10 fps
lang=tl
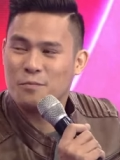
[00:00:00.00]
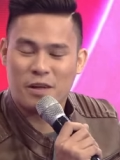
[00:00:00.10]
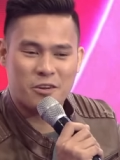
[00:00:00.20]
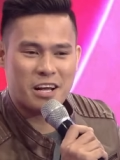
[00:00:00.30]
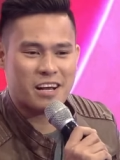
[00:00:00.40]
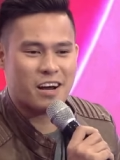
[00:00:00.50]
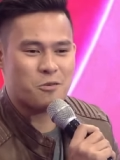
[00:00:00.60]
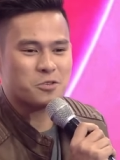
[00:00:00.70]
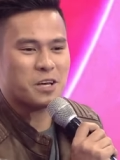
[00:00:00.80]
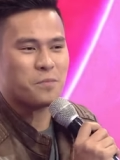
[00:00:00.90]
Pero
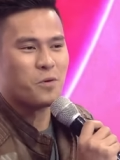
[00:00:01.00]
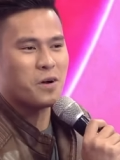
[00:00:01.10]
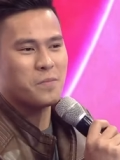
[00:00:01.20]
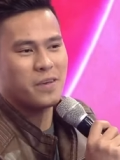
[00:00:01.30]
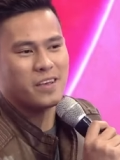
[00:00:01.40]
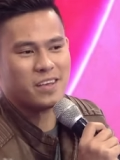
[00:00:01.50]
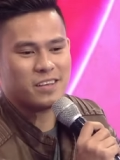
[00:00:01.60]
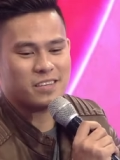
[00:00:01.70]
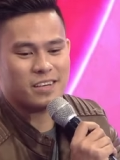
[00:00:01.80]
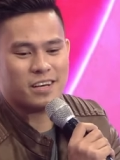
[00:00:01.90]
nagkausap po
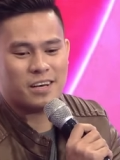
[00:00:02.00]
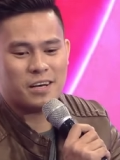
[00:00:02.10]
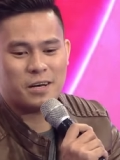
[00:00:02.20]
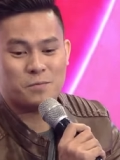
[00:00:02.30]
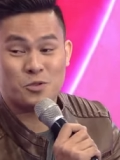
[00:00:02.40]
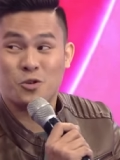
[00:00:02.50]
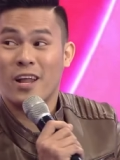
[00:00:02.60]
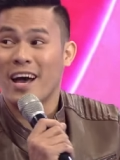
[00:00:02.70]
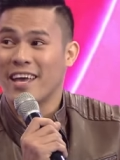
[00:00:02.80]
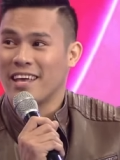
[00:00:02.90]
kami um,
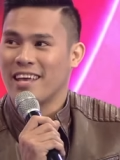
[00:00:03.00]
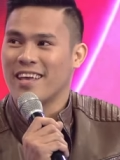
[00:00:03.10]
July